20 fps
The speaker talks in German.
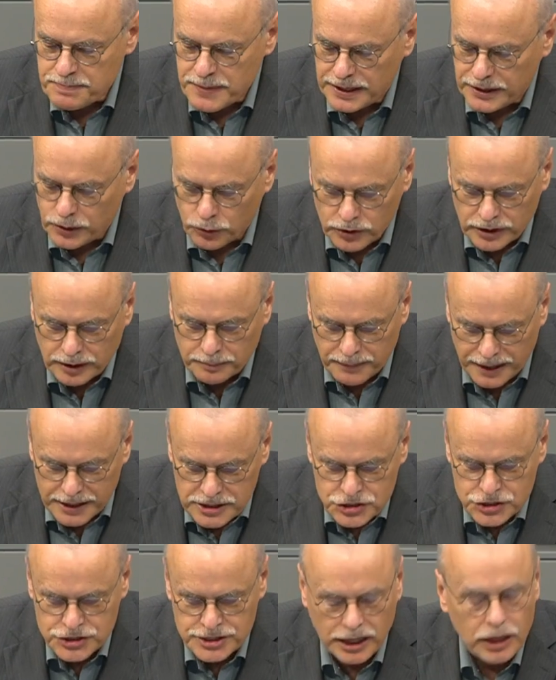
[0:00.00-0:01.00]
Millionen
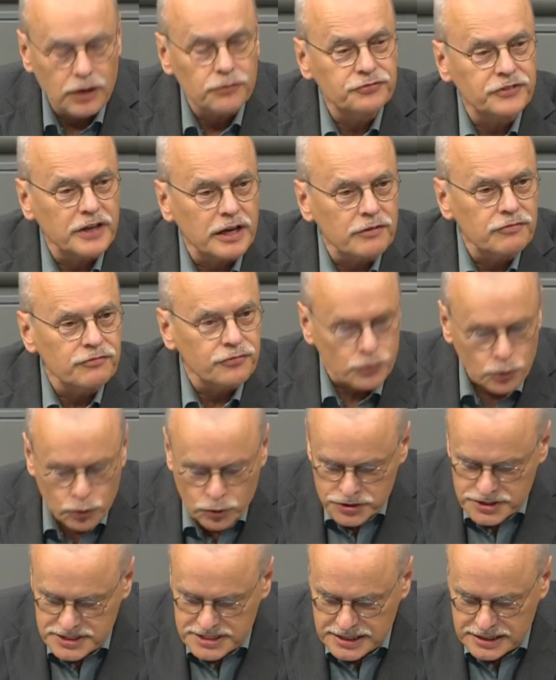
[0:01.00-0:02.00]
Menschen auf der
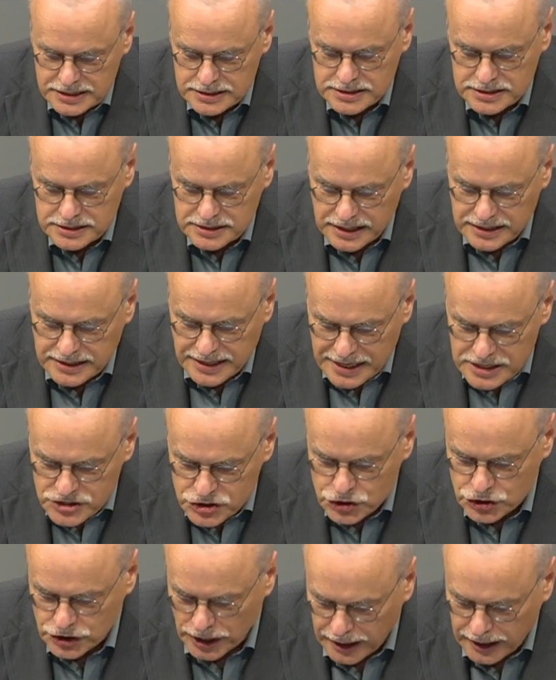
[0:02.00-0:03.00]
Flucht sind, Tendenz
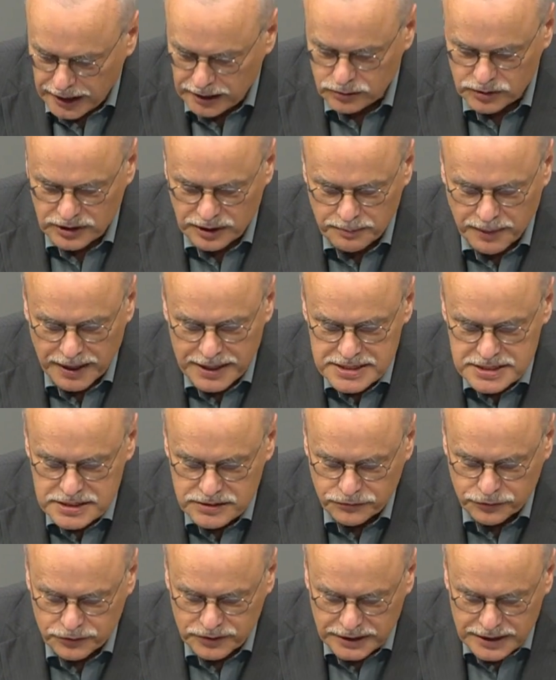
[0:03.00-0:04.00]
steigen und die
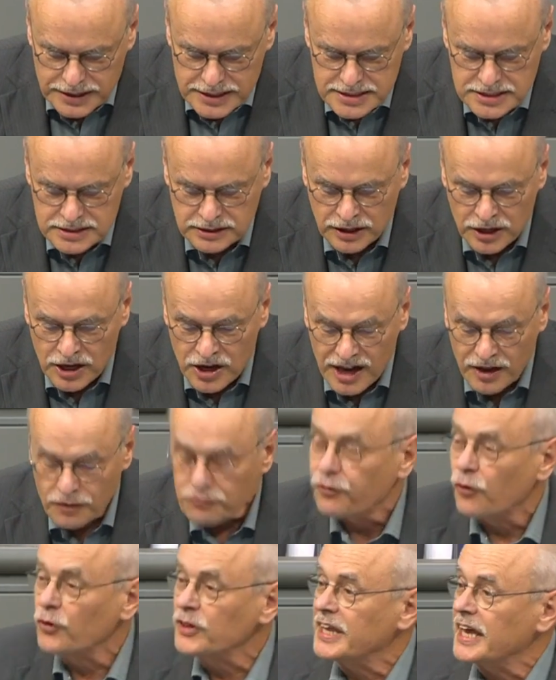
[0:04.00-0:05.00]
meisten von diesen
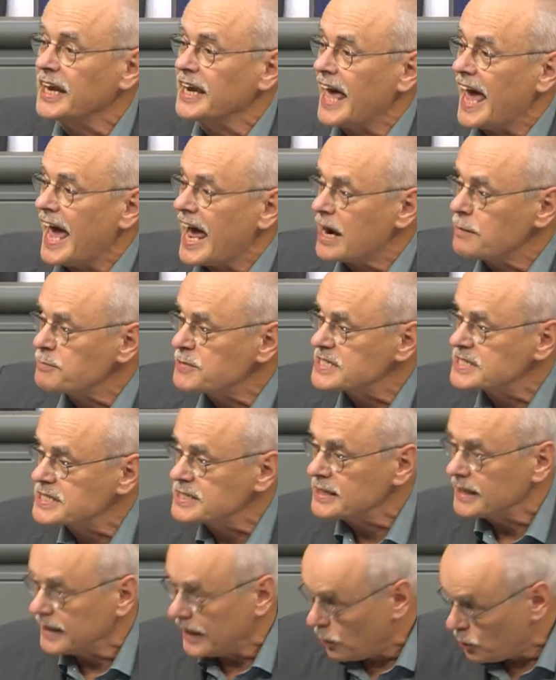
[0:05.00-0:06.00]
von den
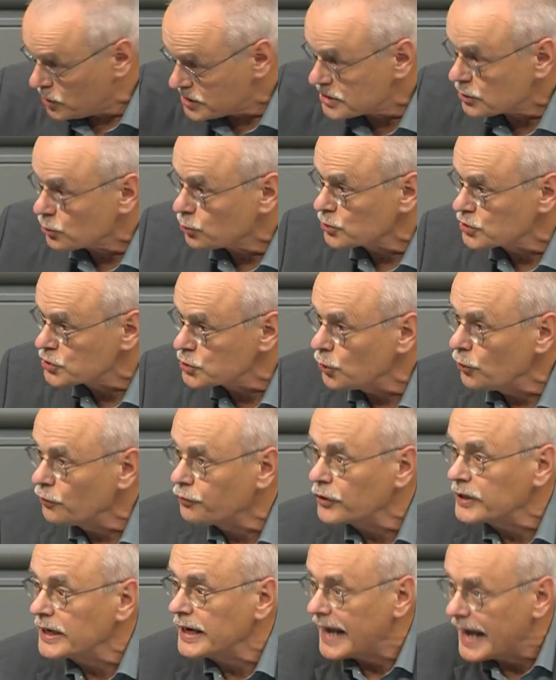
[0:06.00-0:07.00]
ärmsten, hören Sie gut zu,
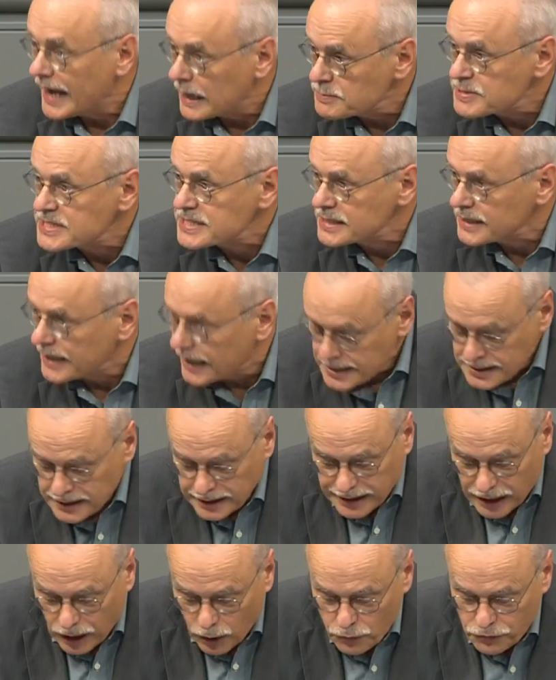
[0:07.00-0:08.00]
von den ärmsten
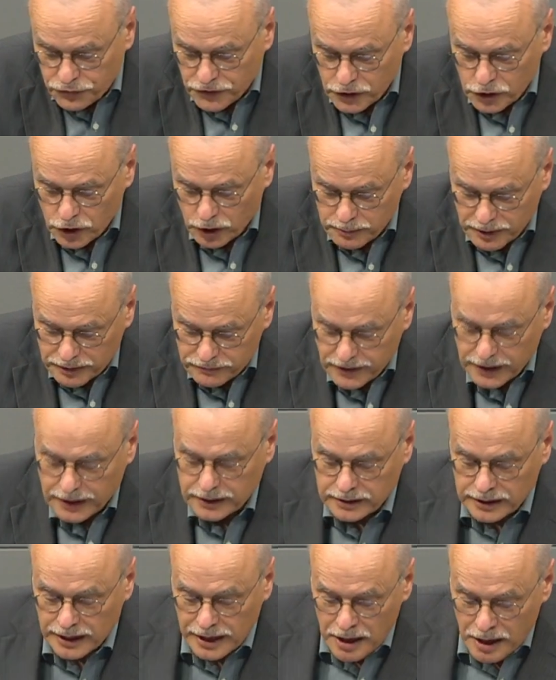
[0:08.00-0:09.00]
Ländern aufgenommen werden,
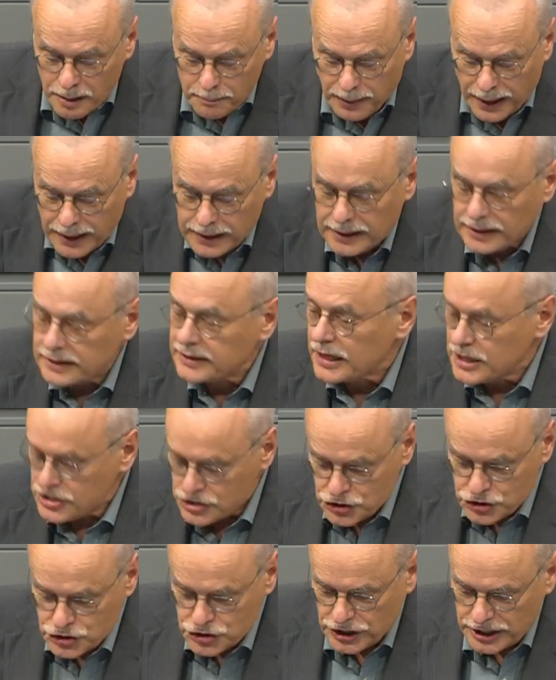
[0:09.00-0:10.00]
werden.
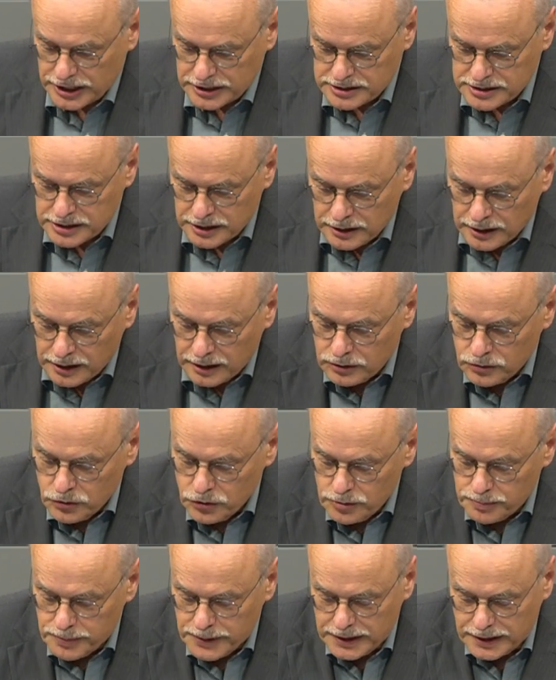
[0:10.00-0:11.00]
Bangladesch, Tschad,
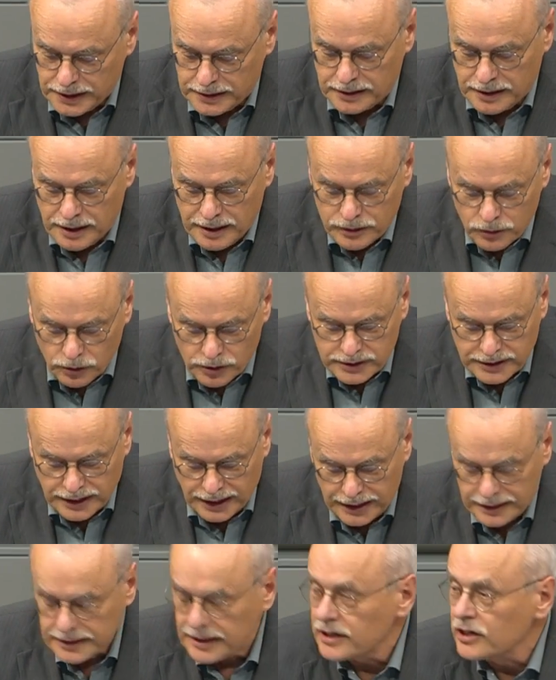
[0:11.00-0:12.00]
Libyen,
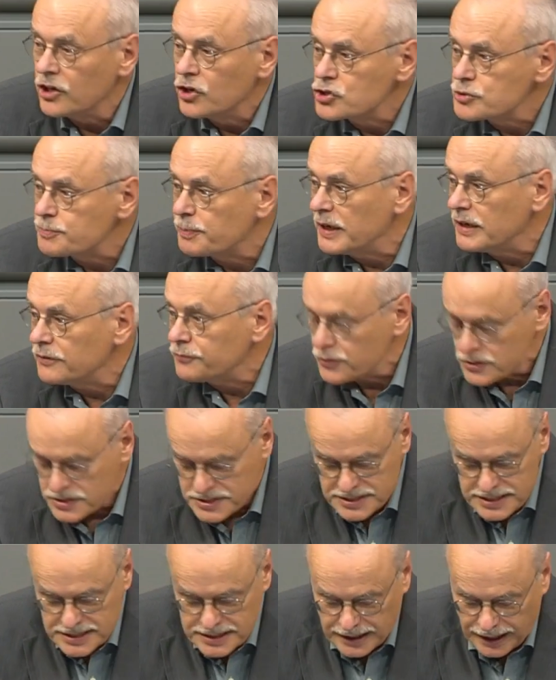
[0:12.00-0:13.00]
Jordanien spielt für
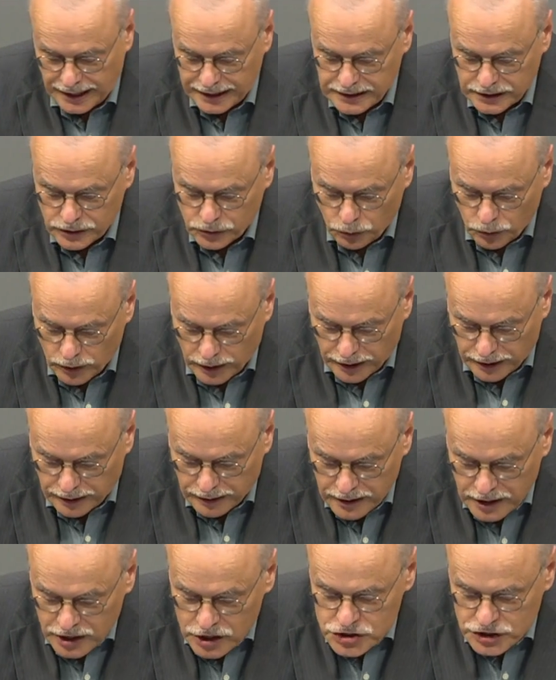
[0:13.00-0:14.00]
sie keine Rolle.
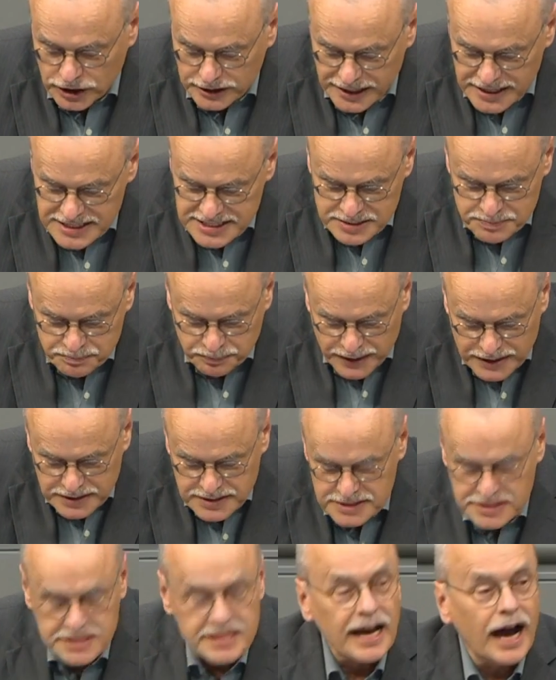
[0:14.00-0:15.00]
Stattdessen
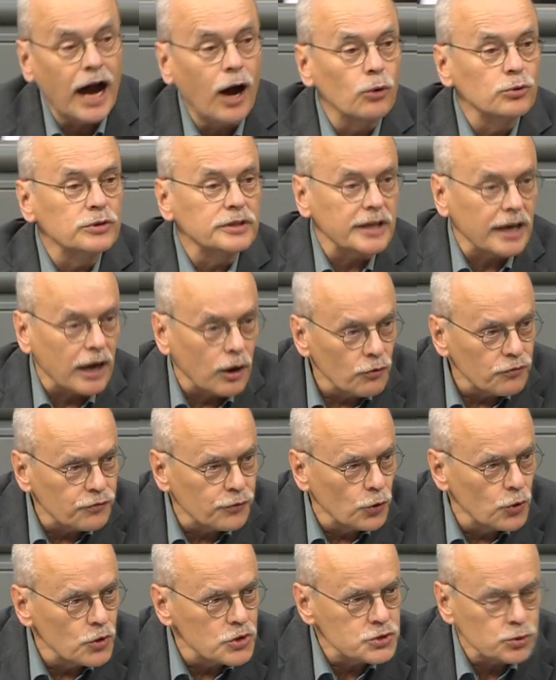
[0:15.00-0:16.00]
bieten sie Haut drauf
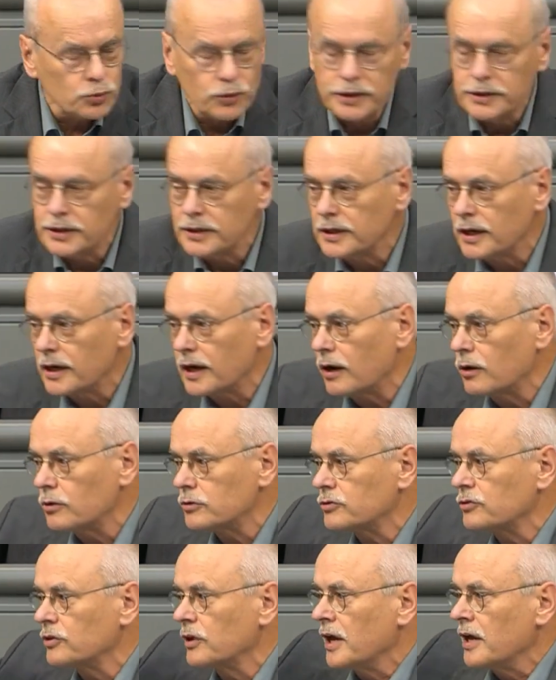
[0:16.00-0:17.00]
Lösungen, die da
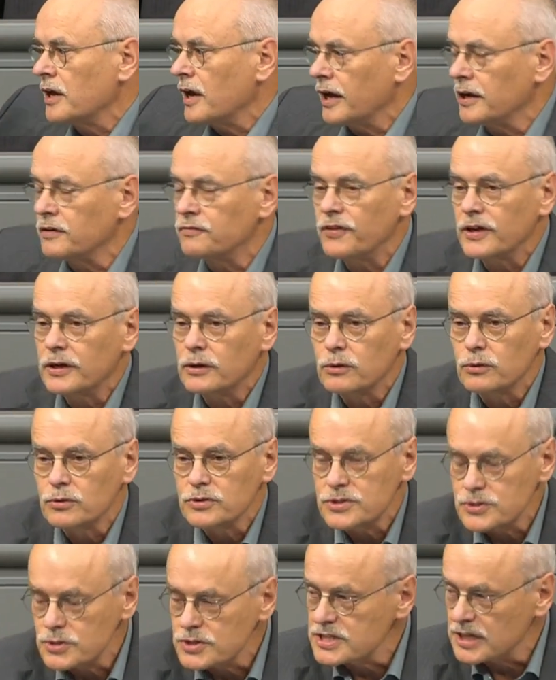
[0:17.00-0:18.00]
lauten
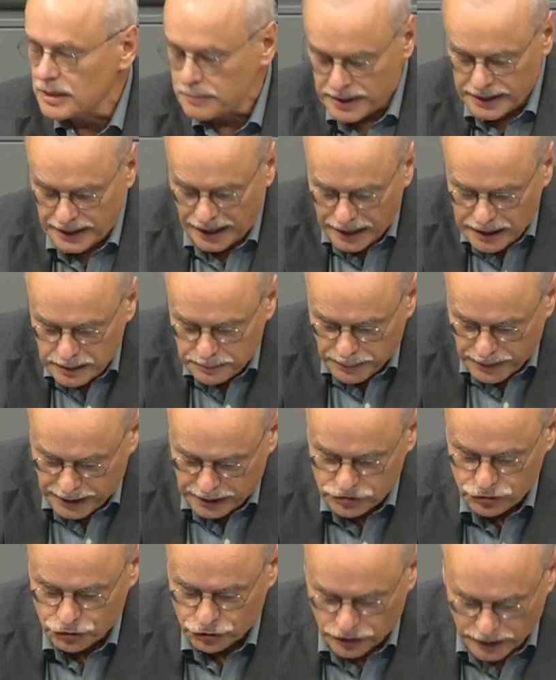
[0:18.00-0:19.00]

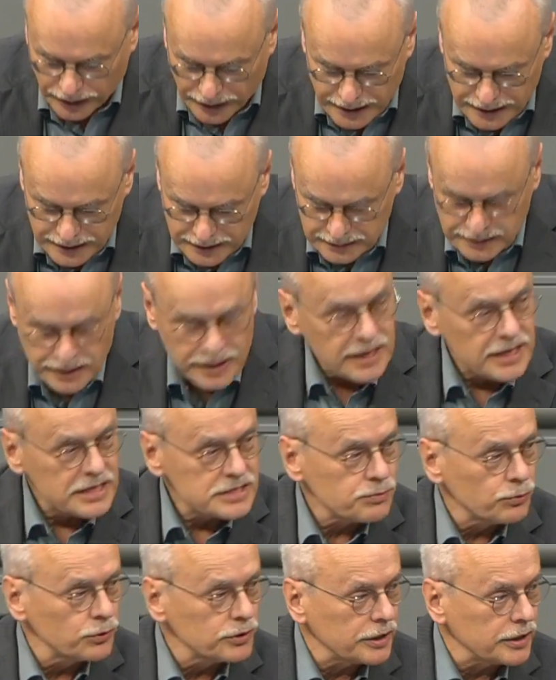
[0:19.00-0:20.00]
Entwicklungszusammenarbeit streichen.
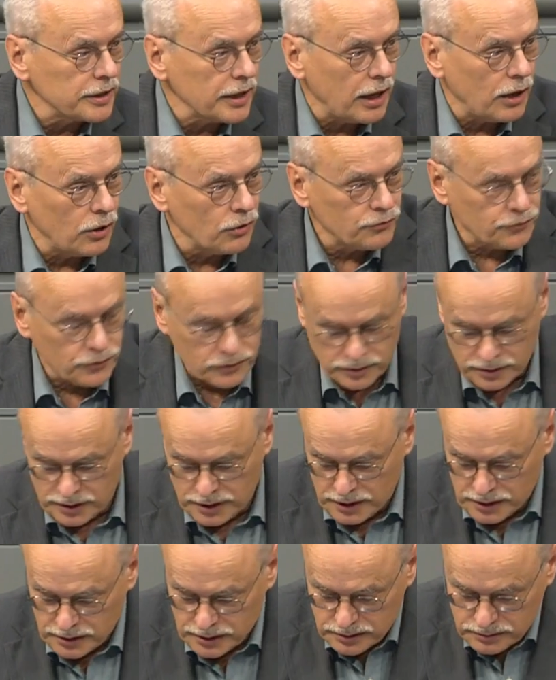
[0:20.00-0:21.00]
Es wurde da auch von
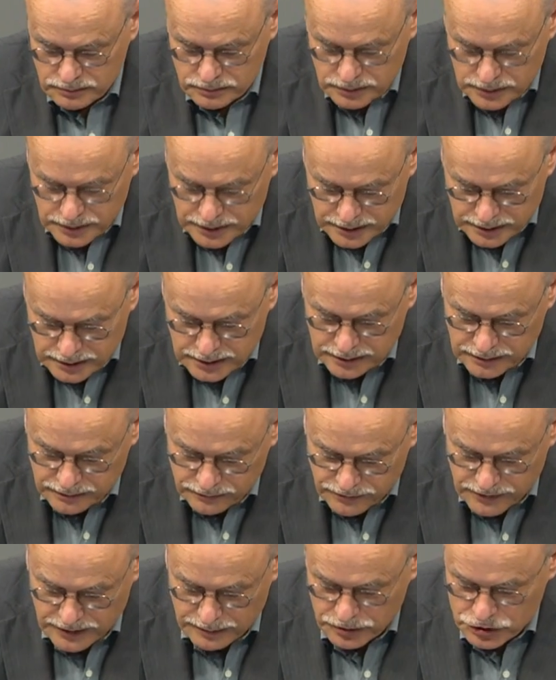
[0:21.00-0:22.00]
der
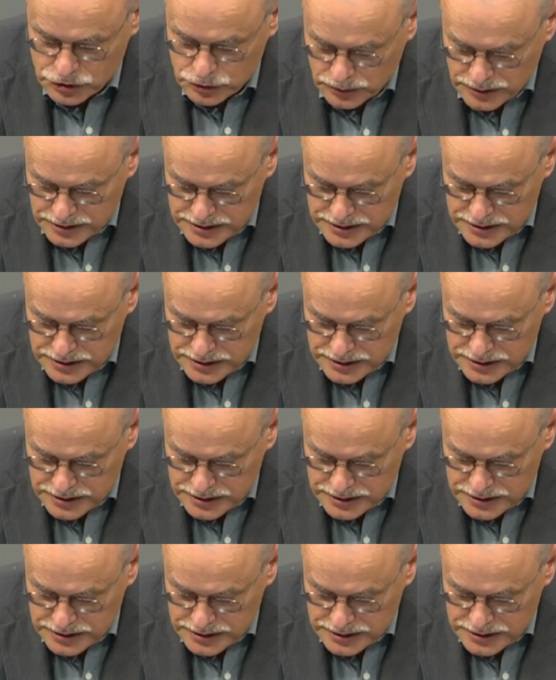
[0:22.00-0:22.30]
Kollegin Weber schon